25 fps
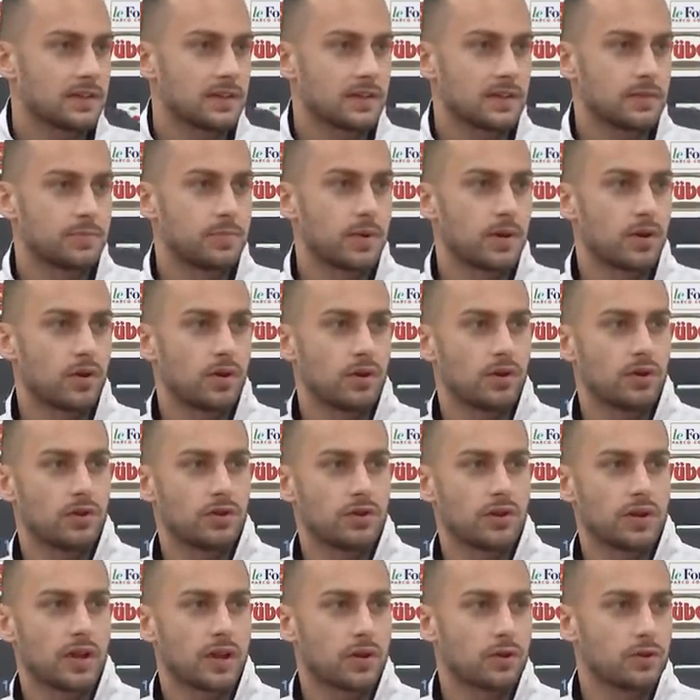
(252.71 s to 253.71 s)
eh, però
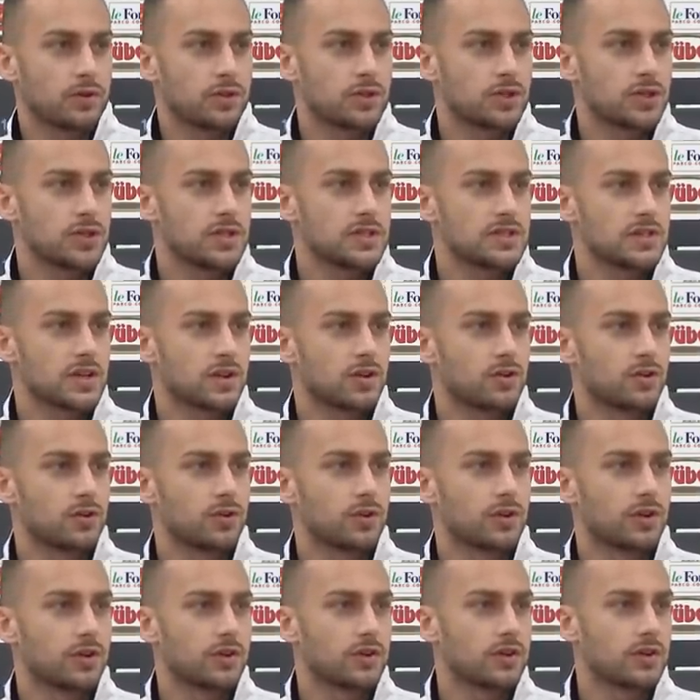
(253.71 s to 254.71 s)
non è coincisa
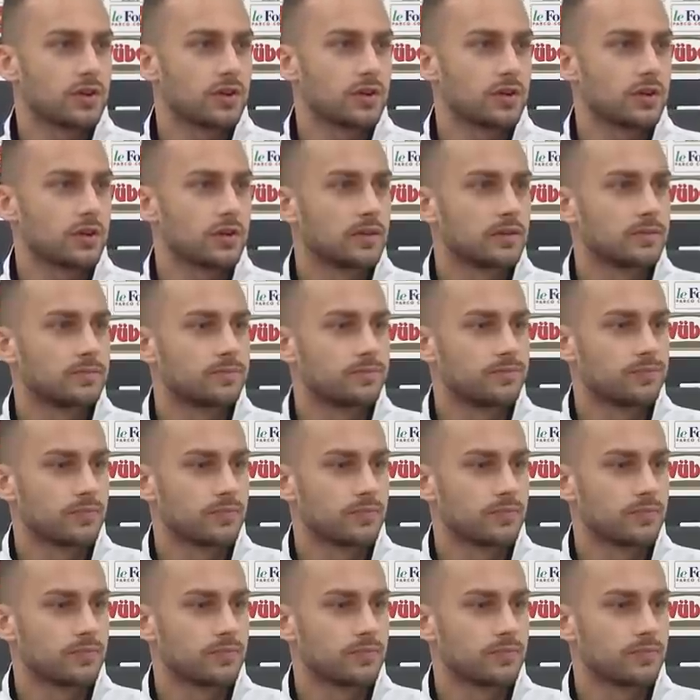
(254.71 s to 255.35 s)
con eh,